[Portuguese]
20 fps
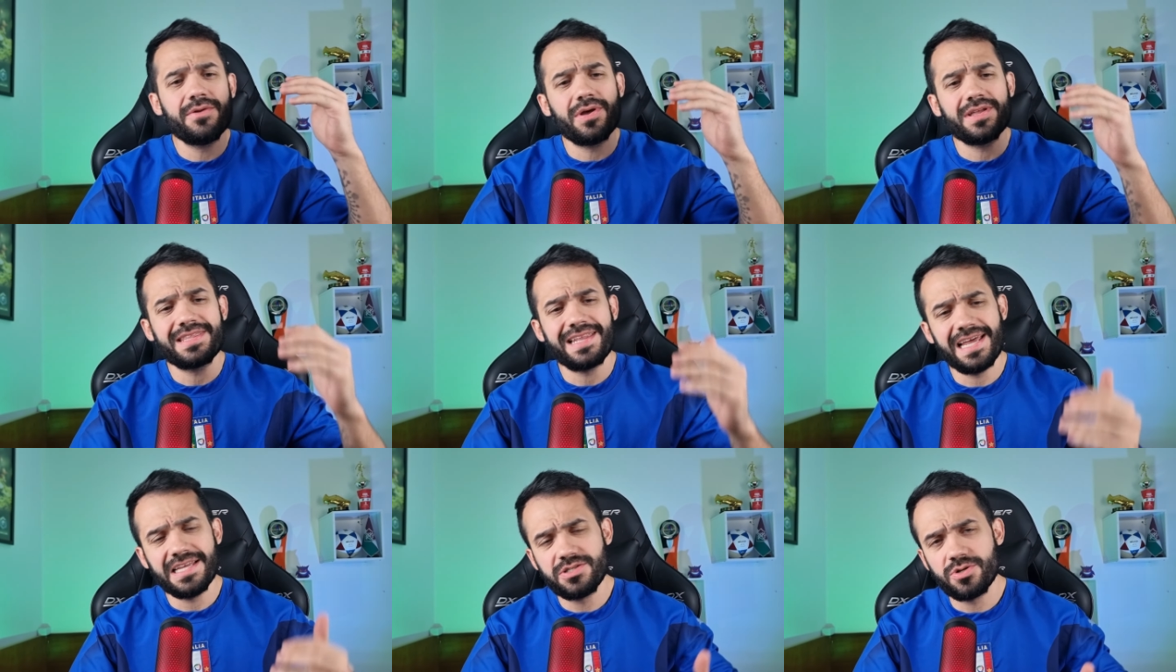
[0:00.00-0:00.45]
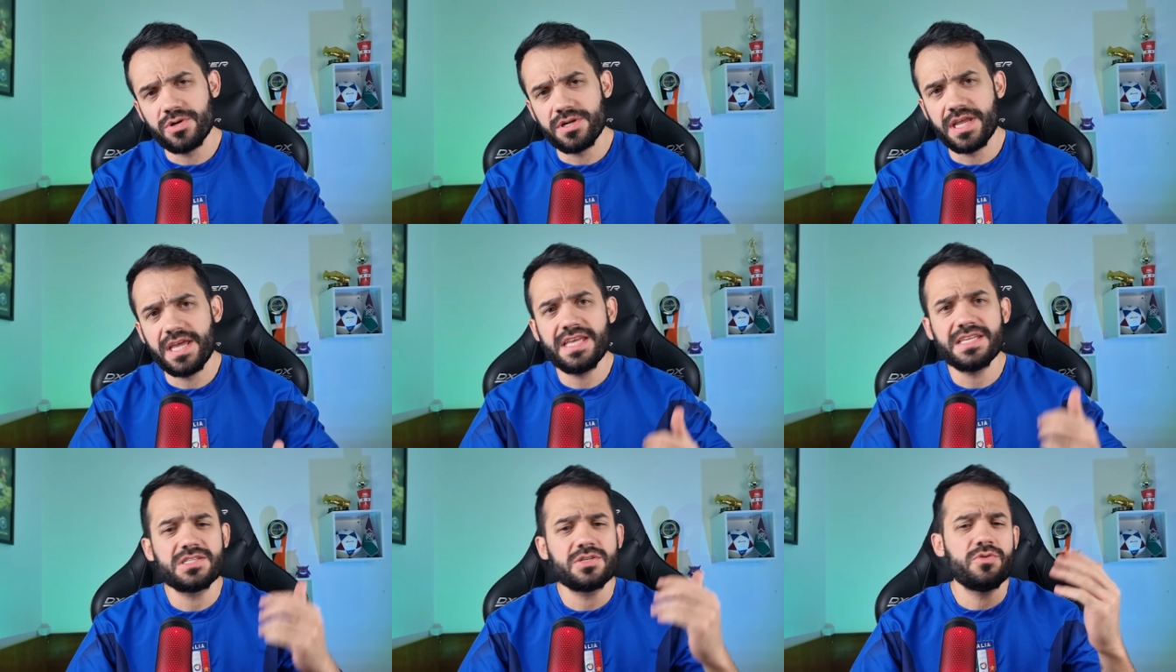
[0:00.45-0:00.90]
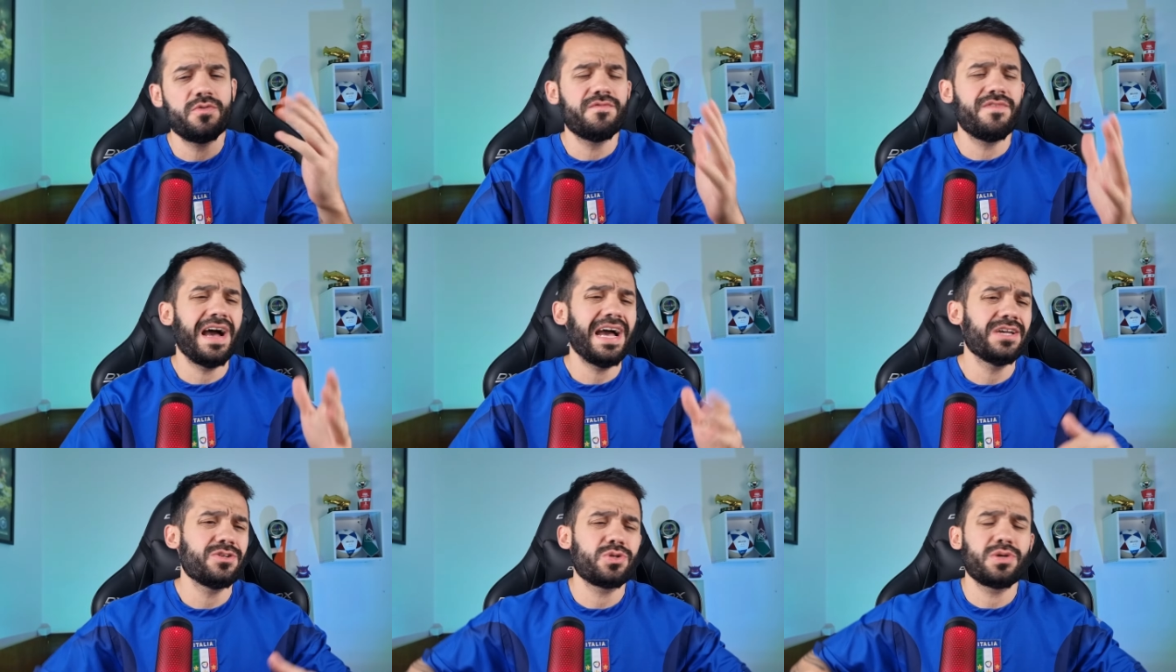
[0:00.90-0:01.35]
no Atlético Uniense, no
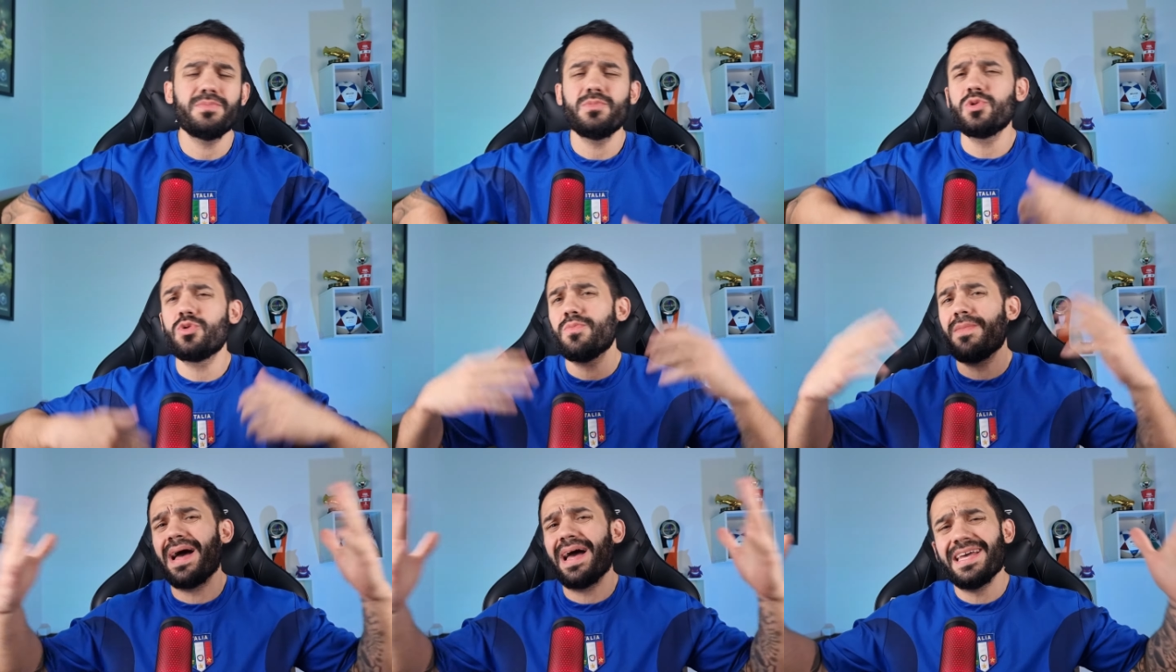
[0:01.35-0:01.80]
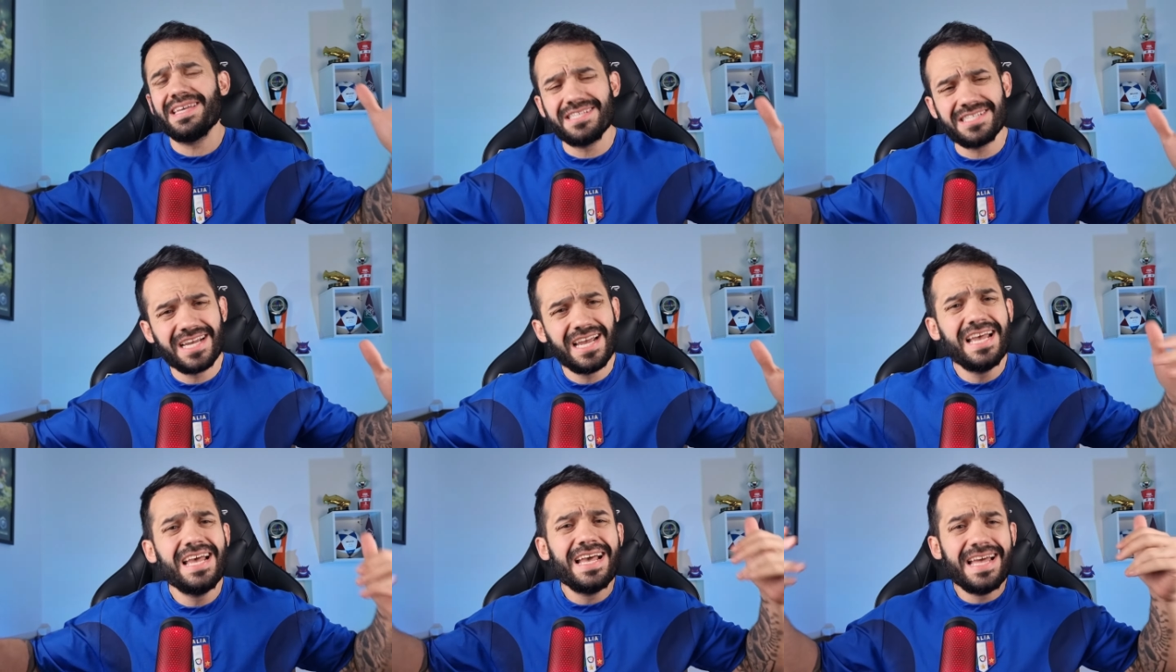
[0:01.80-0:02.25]
Vasco e muito mais